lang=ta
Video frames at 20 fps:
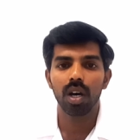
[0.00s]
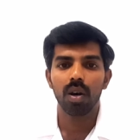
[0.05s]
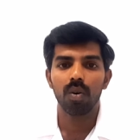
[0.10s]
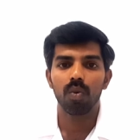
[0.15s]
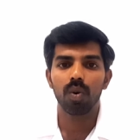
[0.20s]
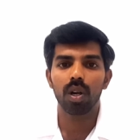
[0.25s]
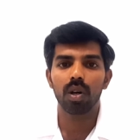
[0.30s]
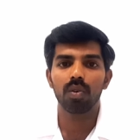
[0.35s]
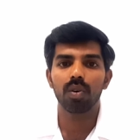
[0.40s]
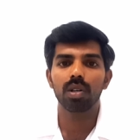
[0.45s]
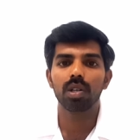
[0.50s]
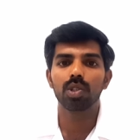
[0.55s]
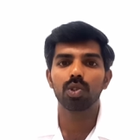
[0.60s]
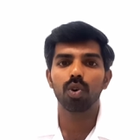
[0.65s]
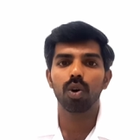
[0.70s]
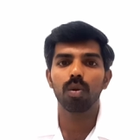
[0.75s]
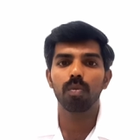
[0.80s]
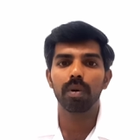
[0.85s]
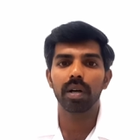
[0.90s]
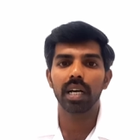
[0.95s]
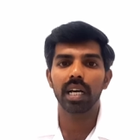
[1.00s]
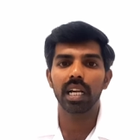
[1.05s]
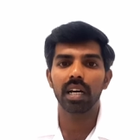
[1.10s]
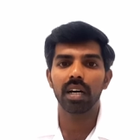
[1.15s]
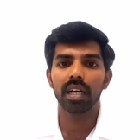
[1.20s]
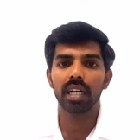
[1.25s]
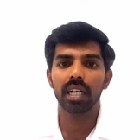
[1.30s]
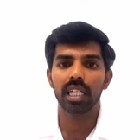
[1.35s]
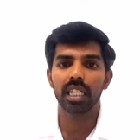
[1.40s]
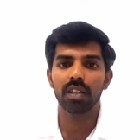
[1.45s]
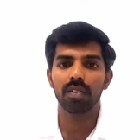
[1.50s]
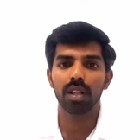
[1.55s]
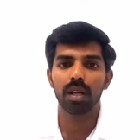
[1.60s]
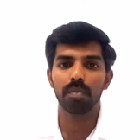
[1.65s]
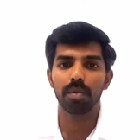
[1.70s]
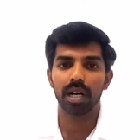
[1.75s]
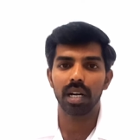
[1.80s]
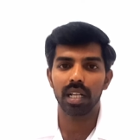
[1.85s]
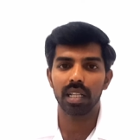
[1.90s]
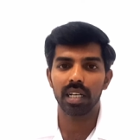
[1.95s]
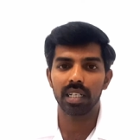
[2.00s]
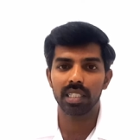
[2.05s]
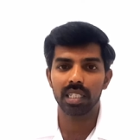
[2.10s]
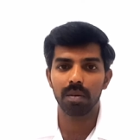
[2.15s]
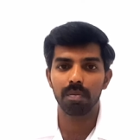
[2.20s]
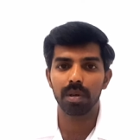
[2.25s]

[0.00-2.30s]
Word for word: உங்களுக்கு வந்து தோள்பட்டையில் எந்த விதமான தசை